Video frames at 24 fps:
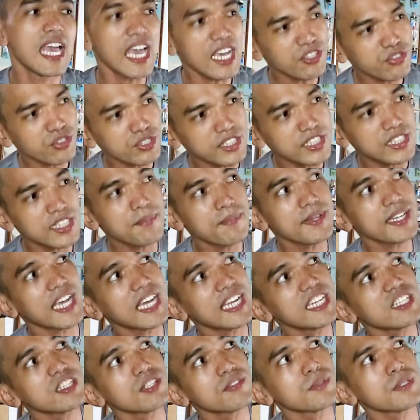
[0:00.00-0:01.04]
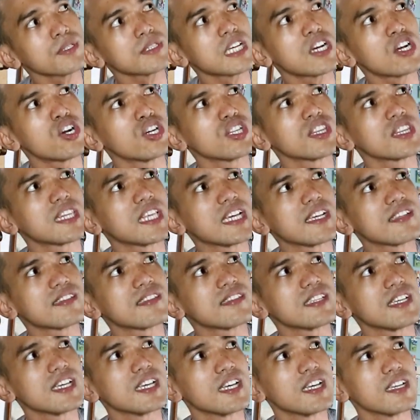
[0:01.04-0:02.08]
actually, the mechanics of the
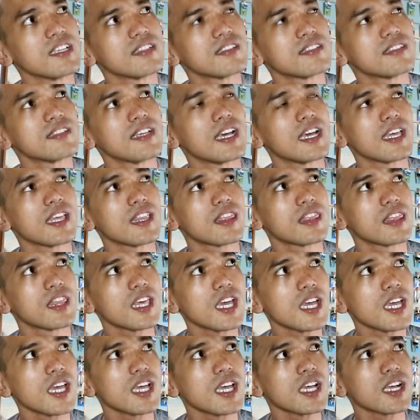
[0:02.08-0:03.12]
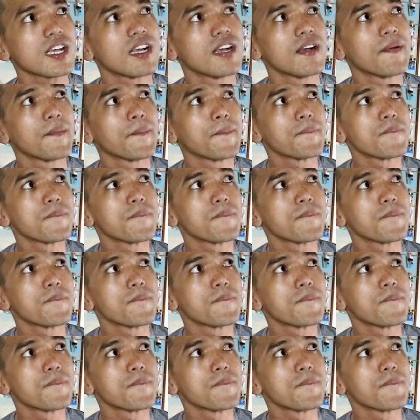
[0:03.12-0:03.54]
contest is, I think,